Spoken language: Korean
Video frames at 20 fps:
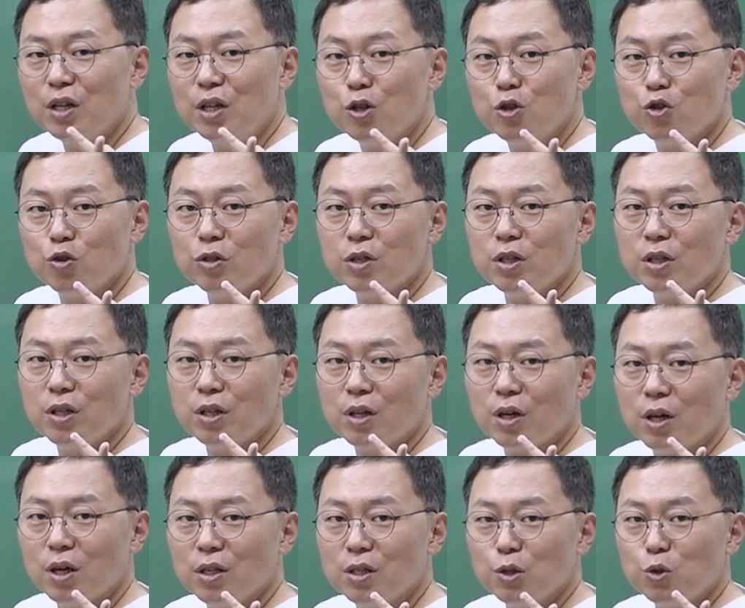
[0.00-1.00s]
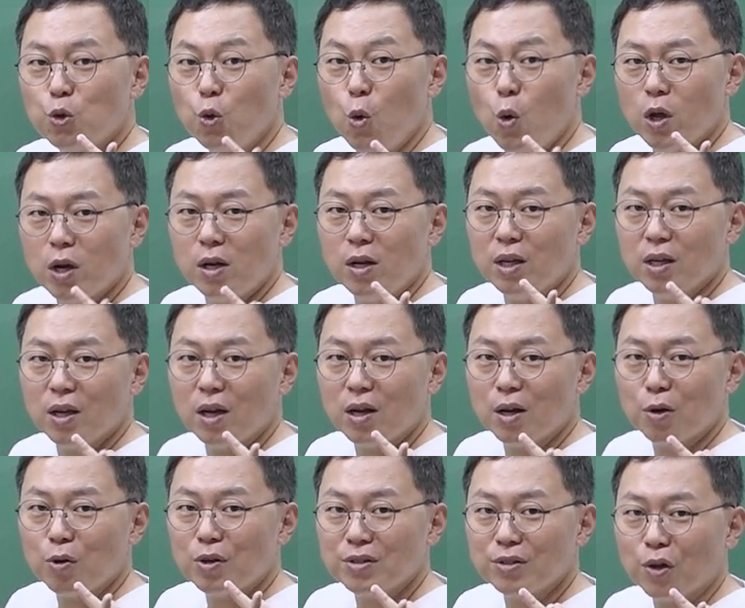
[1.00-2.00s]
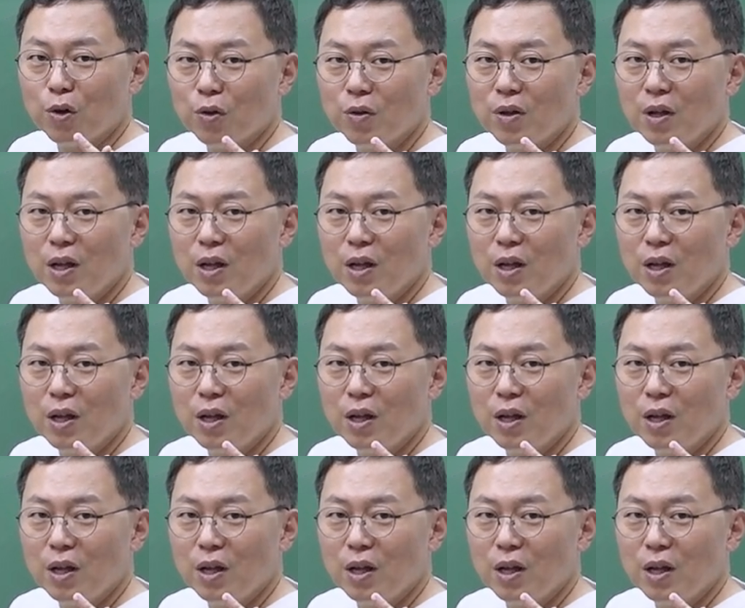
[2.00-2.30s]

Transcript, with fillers: 일주일이니까 이제 요일을 얘기하라고 했어요.